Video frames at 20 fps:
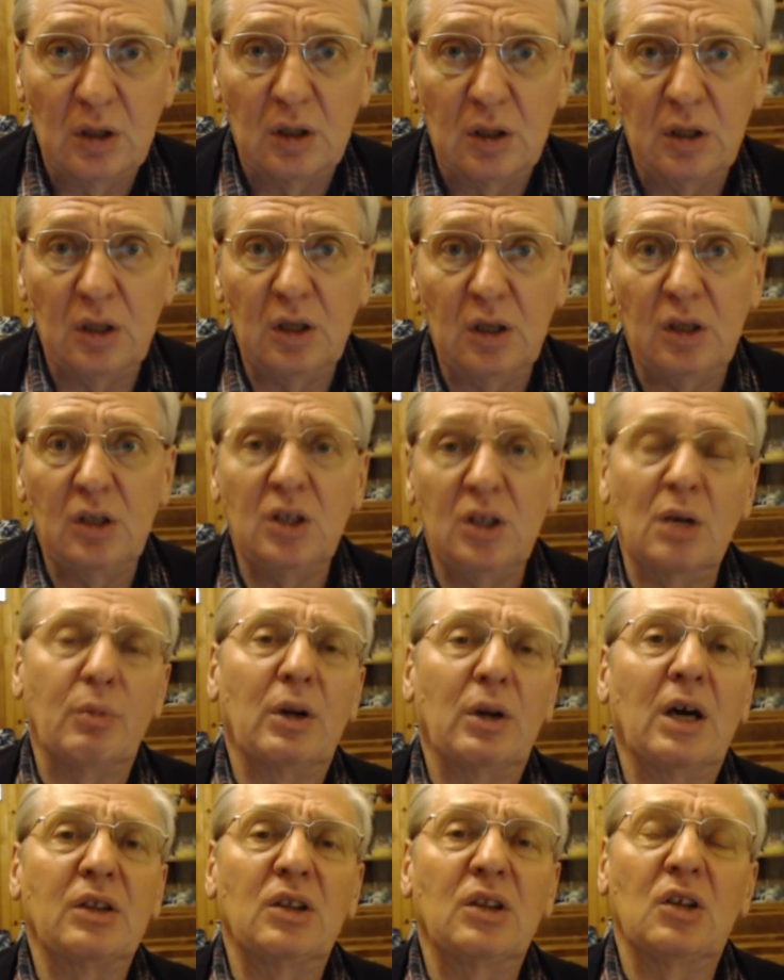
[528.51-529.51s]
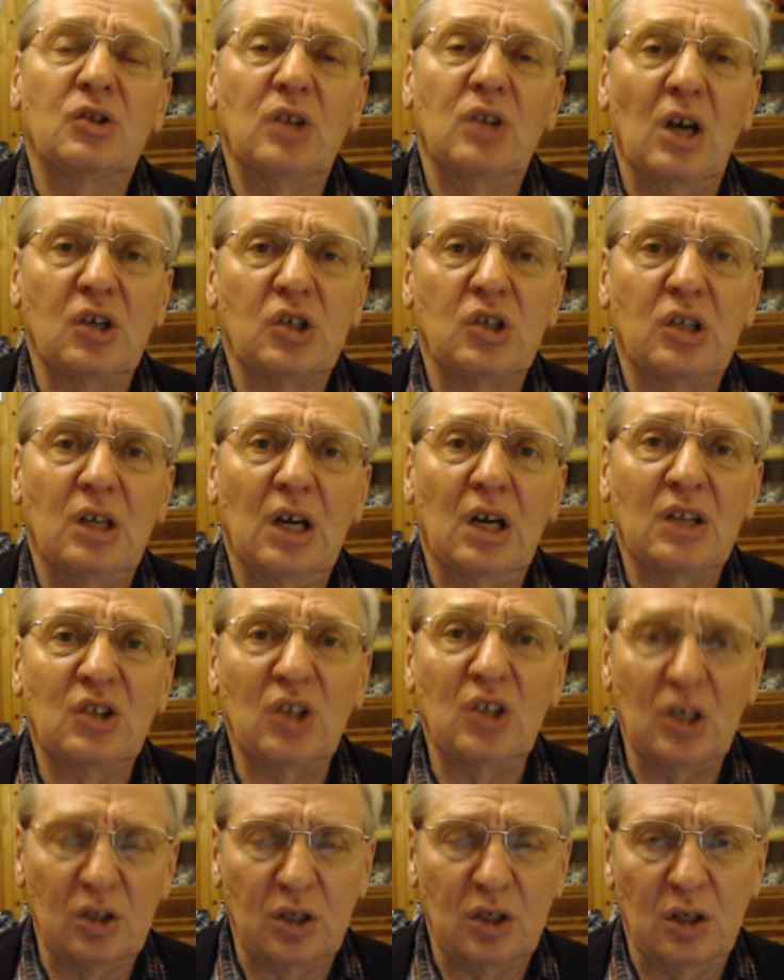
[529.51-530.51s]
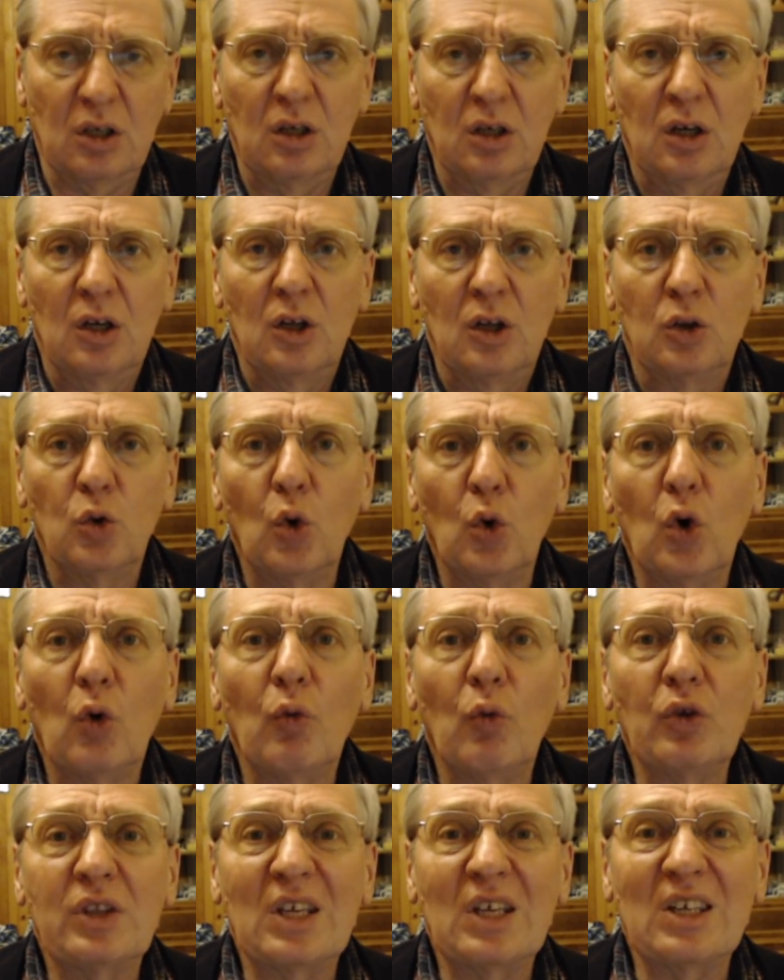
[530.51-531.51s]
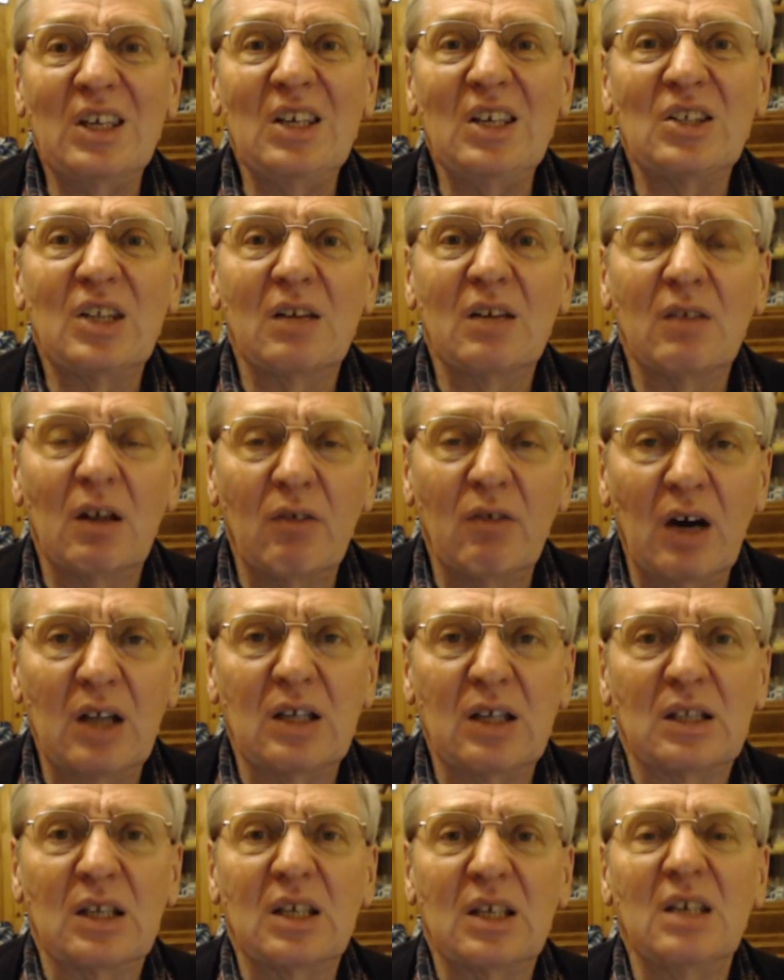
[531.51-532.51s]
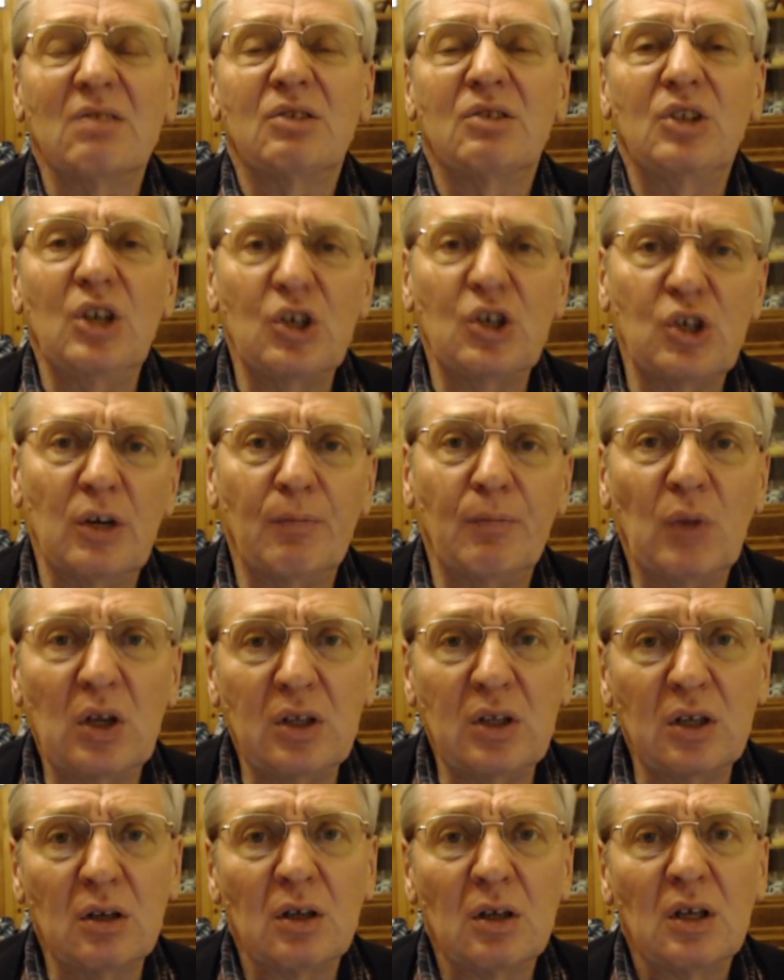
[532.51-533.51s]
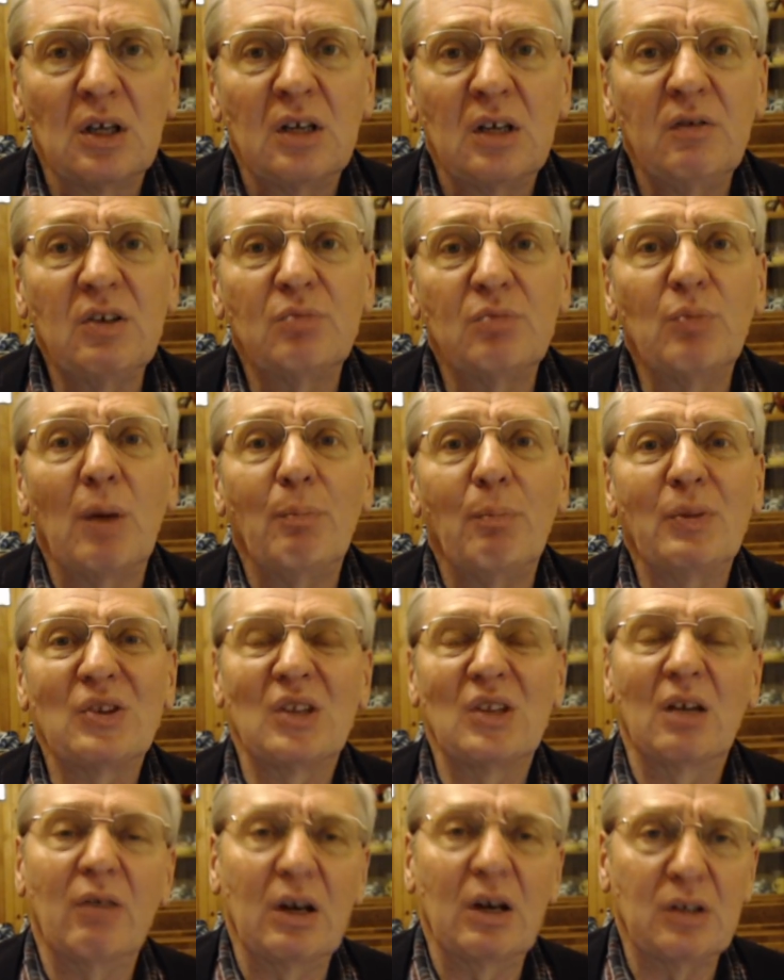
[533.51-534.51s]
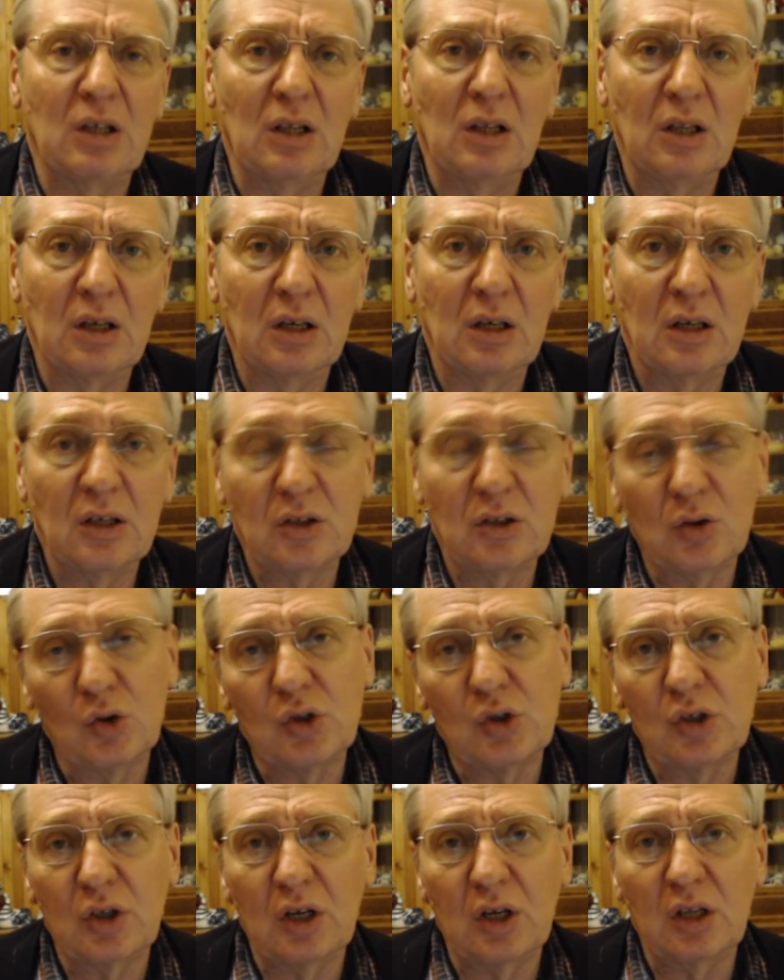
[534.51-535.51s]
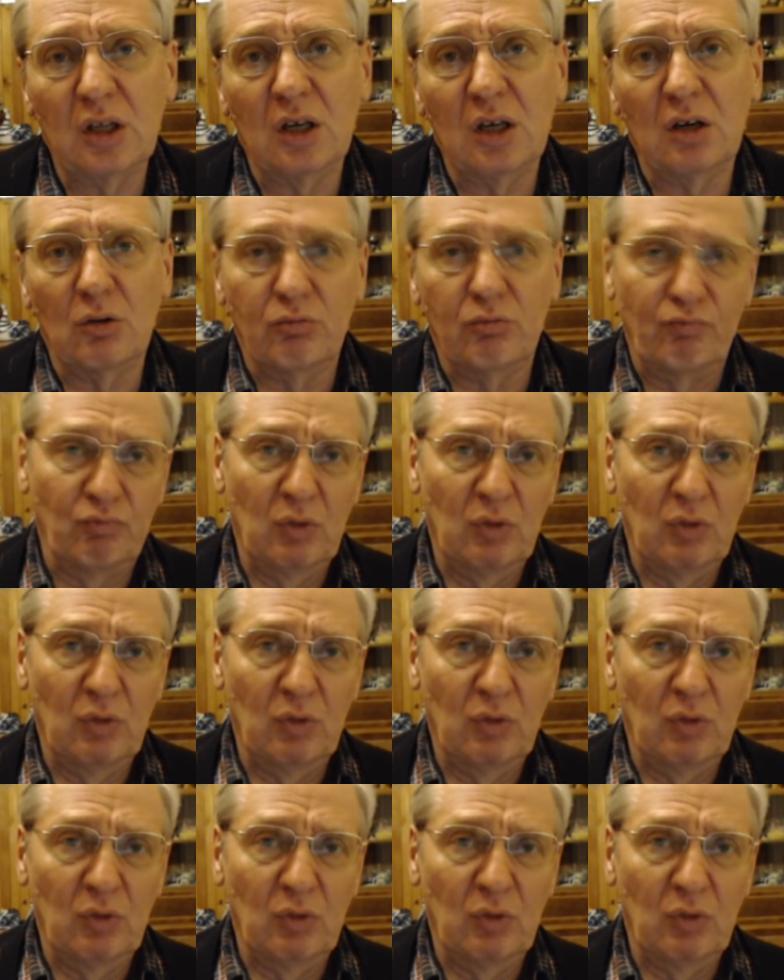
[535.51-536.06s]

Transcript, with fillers: и не было однозначной оценки, то вот такие соревнования, такие встречи, они весьма познавательные и с точки зрения